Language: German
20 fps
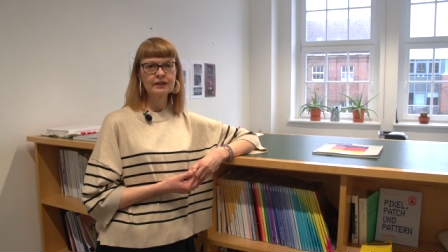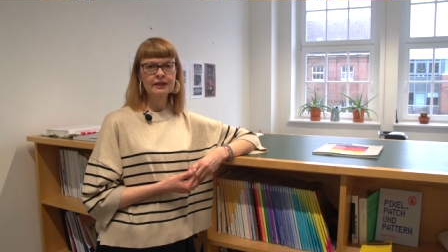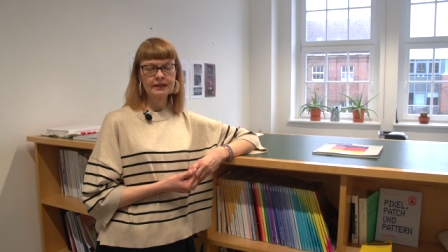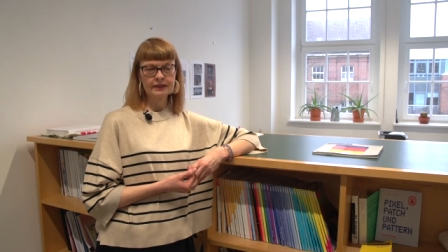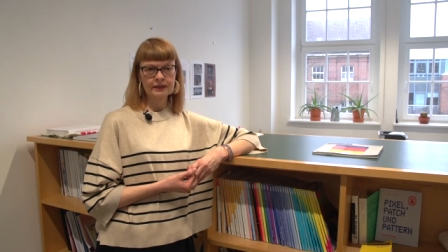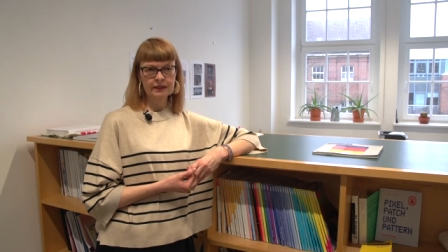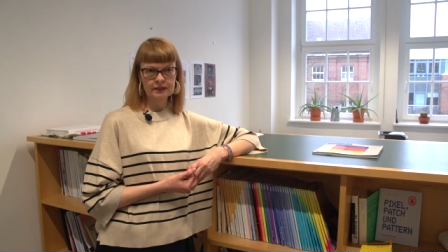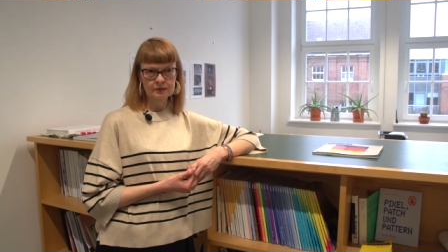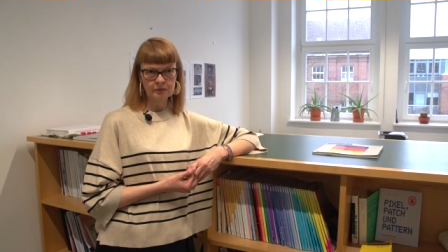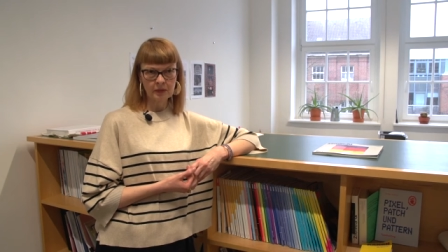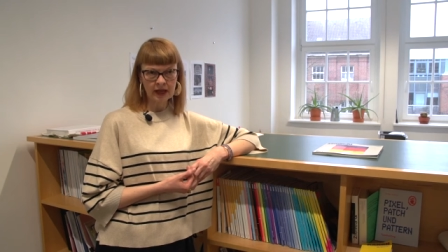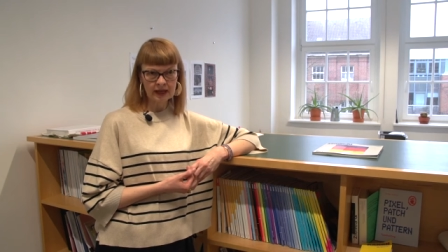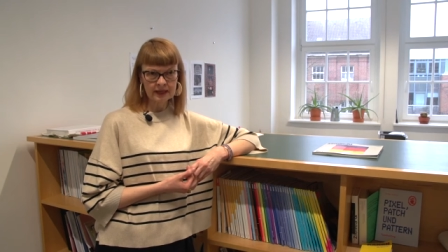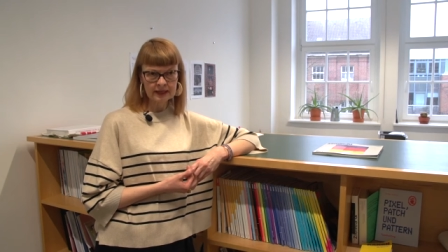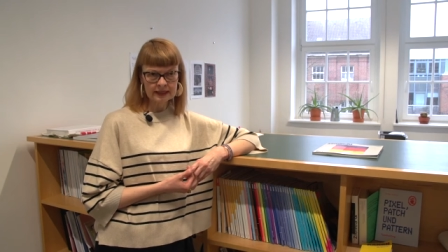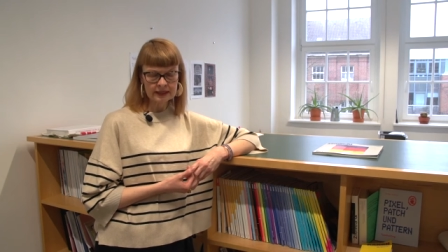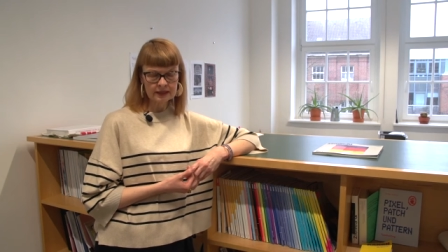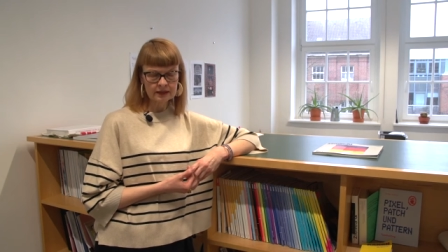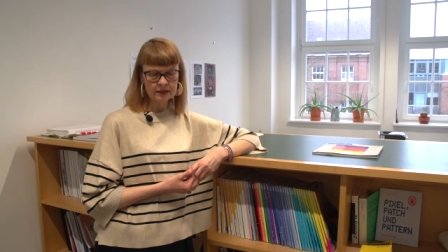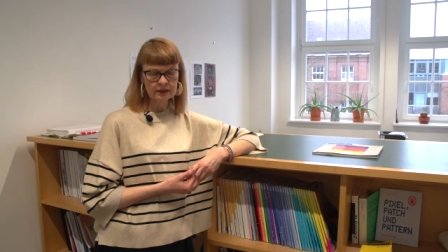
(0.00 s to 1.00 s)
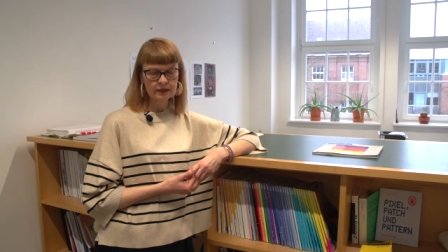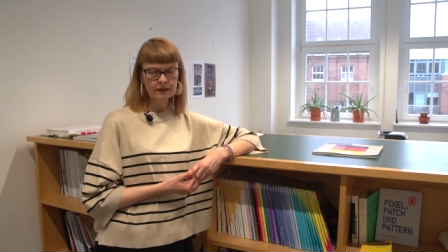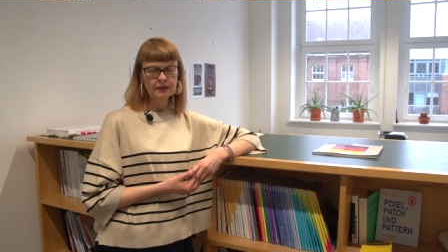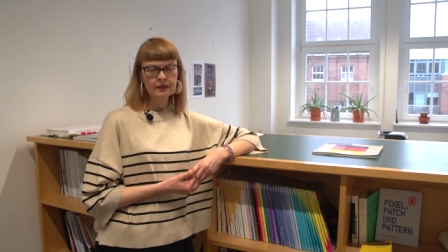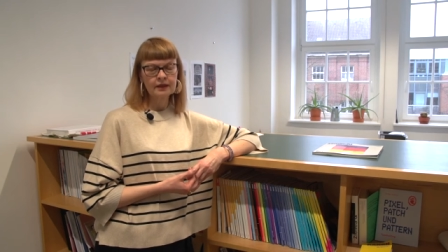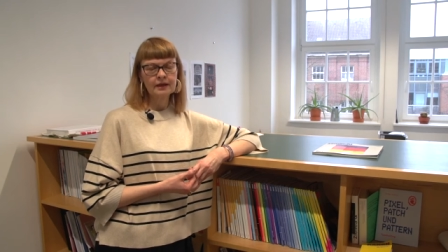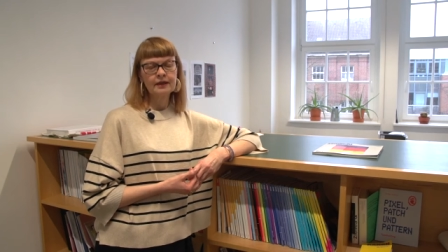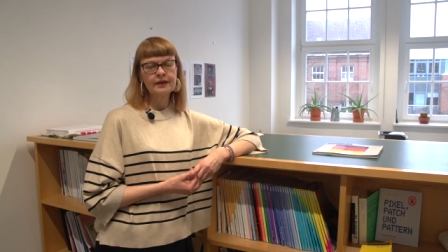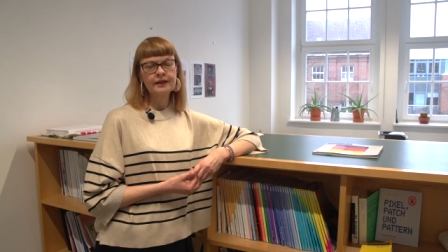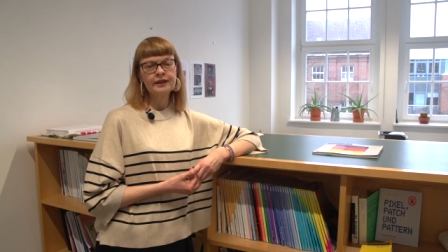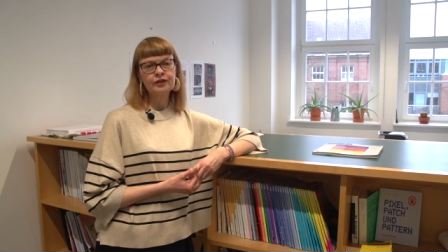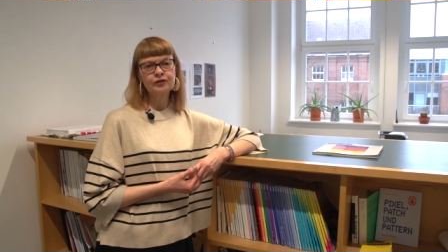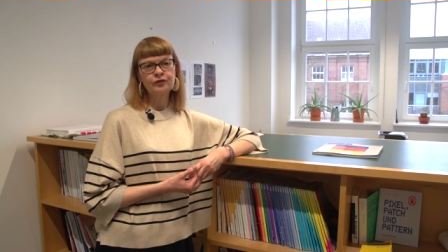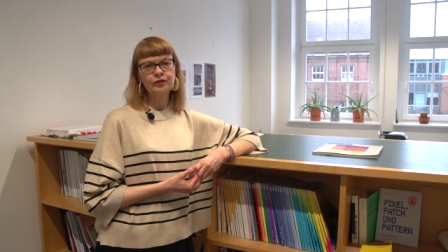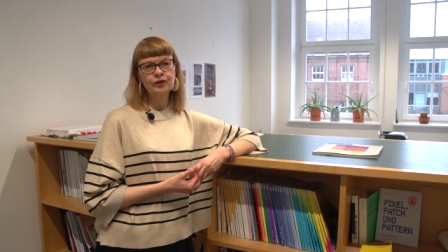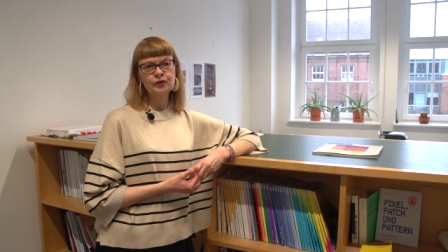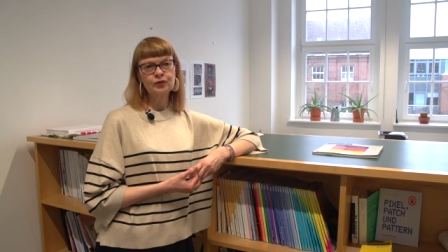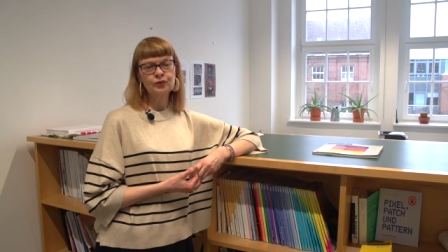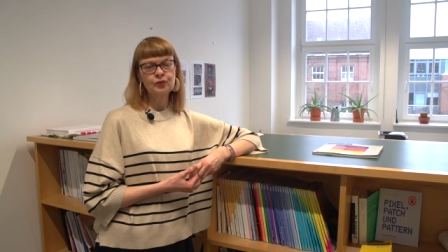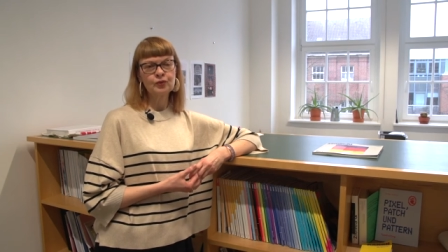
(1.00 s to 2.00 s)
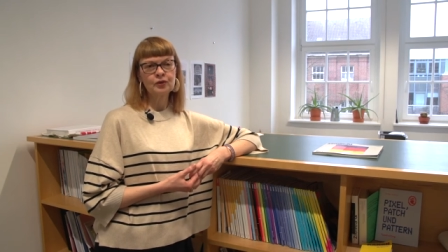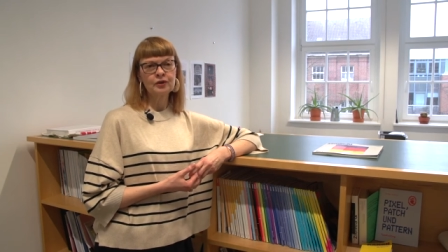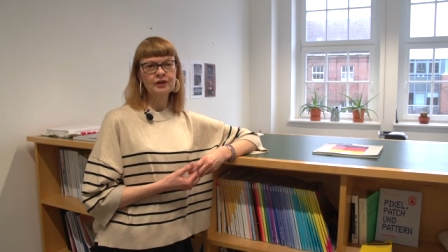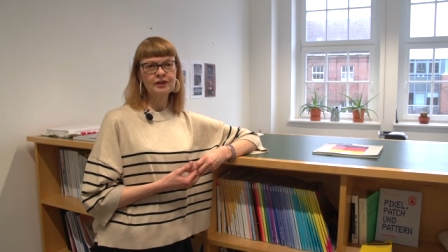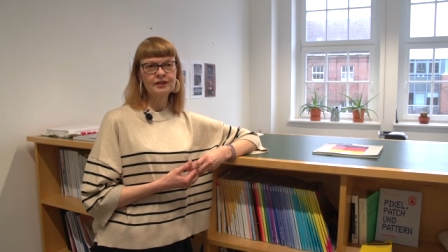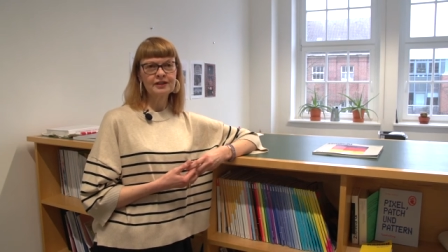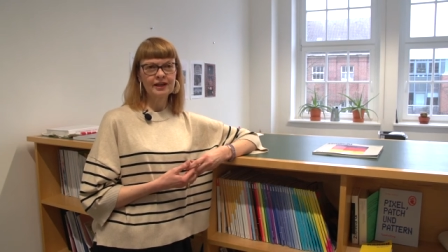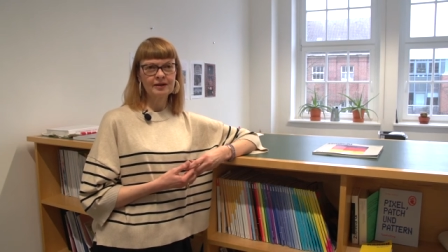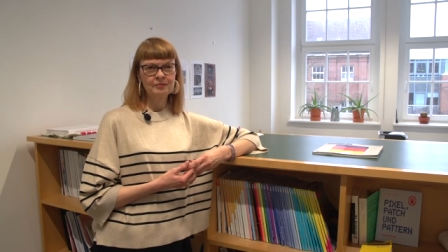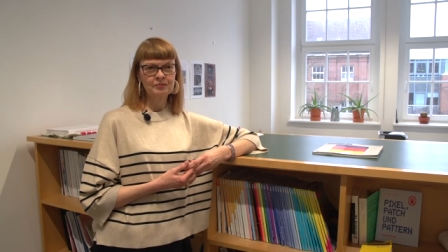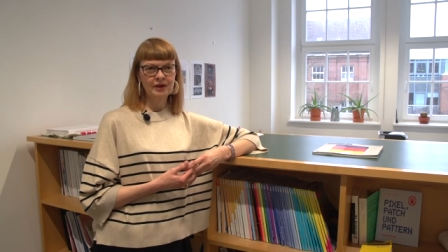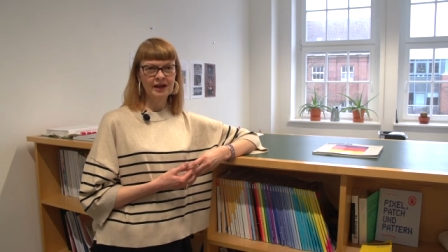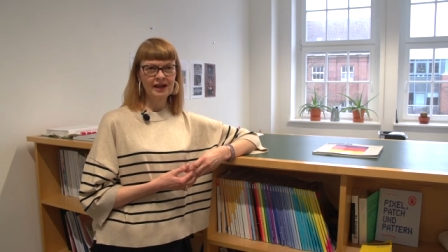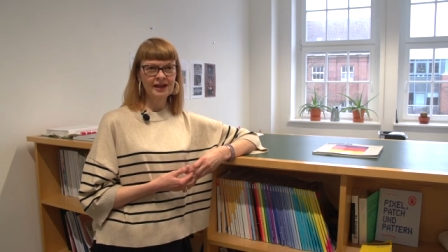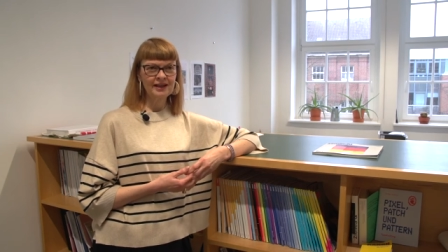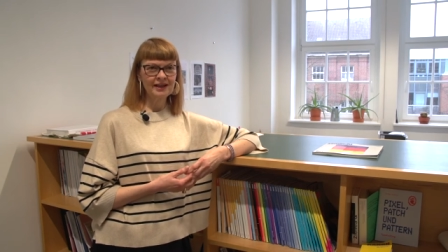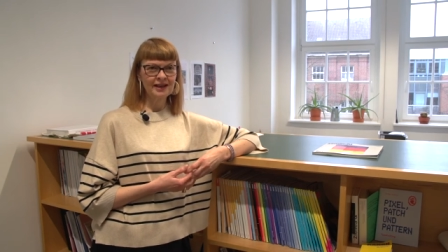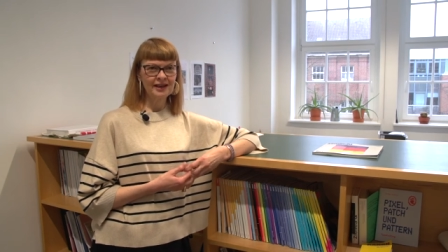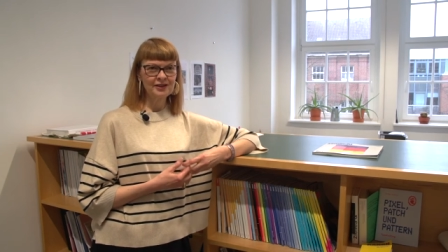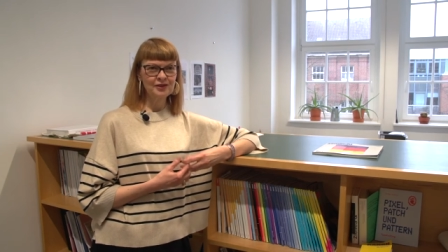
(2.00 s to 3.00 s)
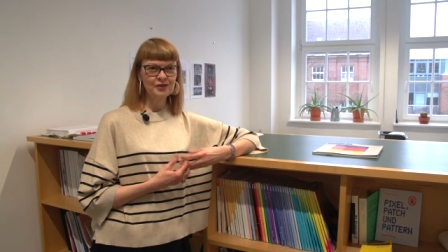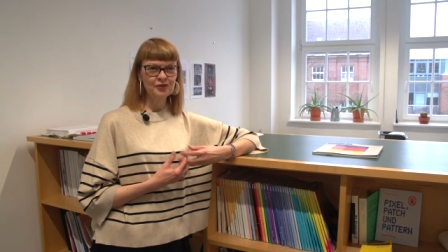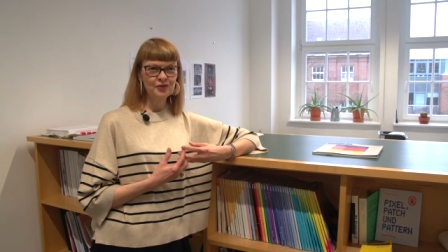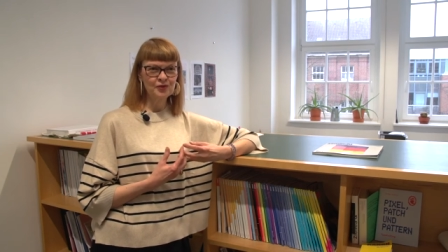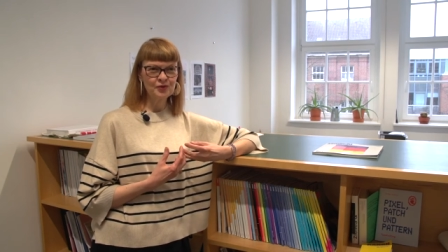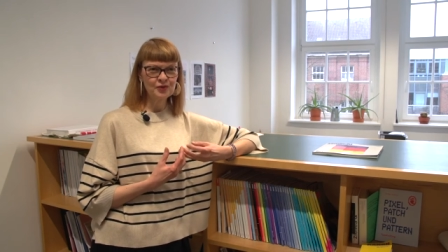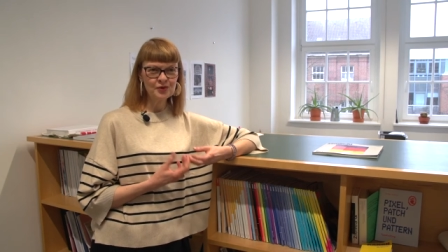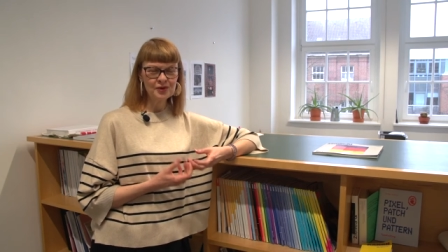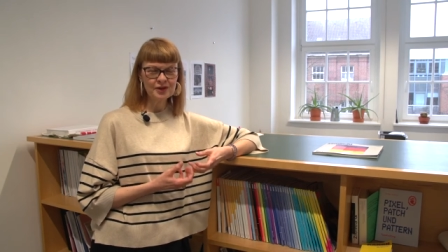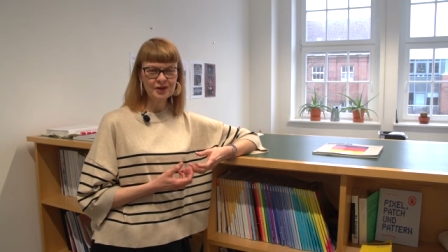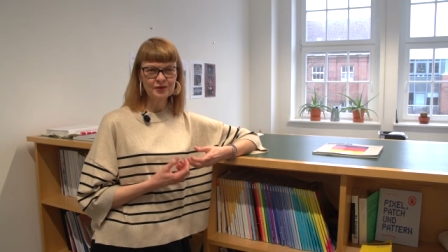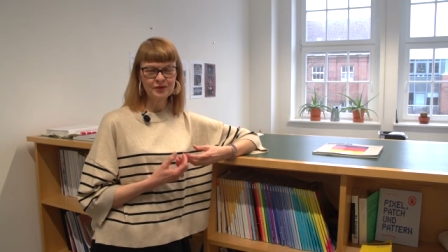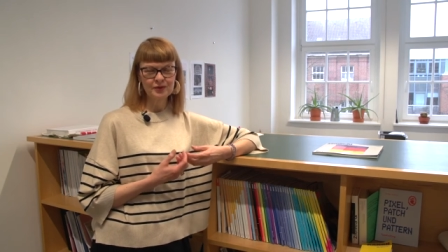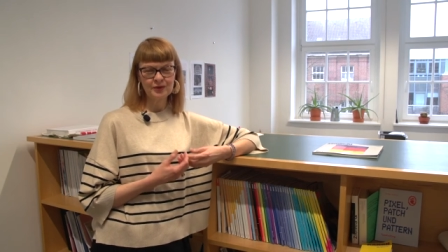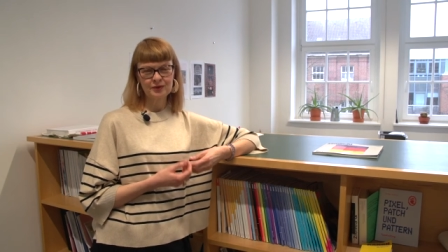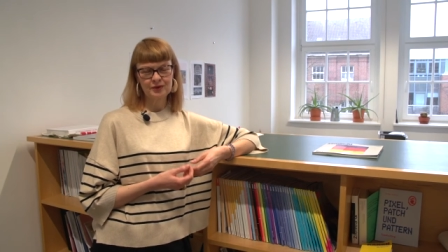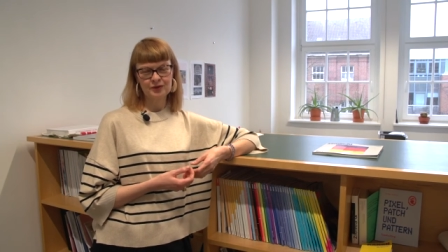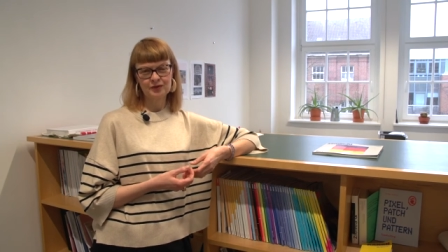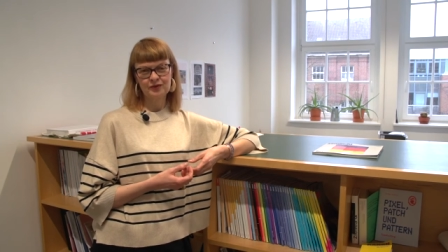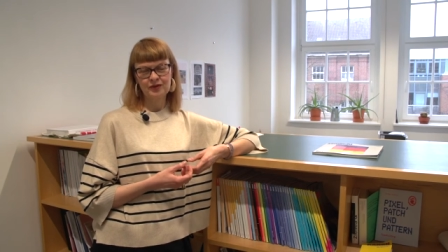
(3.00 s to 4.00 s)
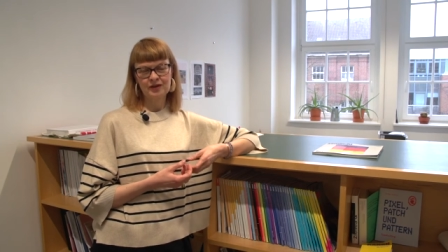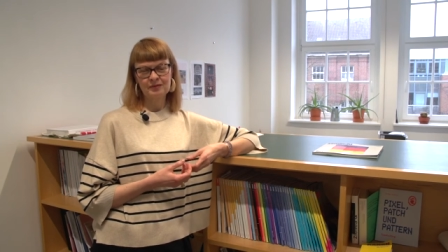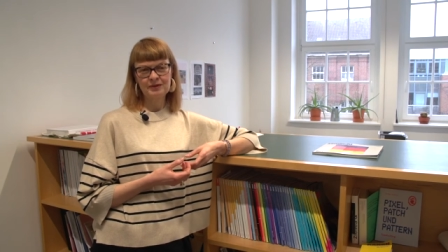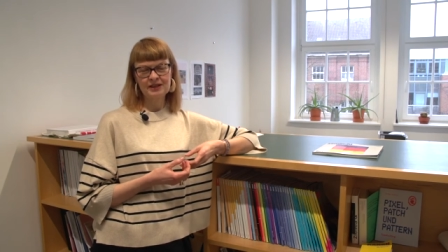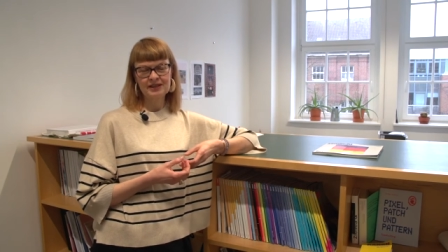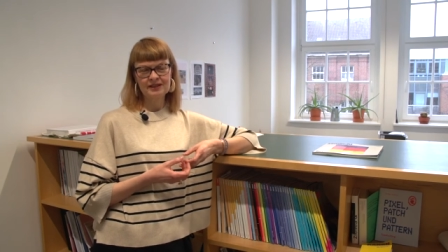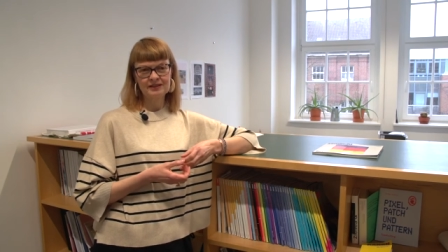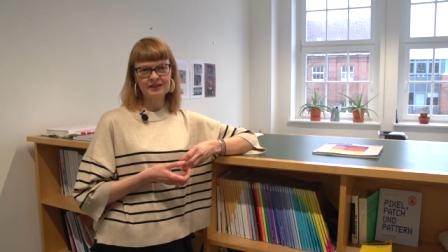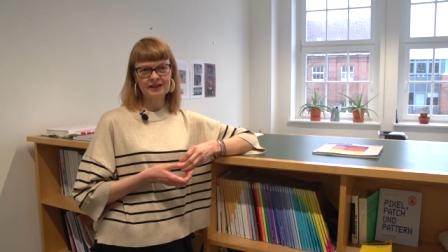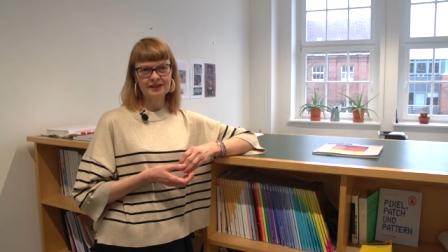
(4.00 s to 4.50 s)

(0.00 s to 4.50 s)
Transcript: Das mache ich. Ich versuche dabei ein Gefühl dafür zu vermitteln,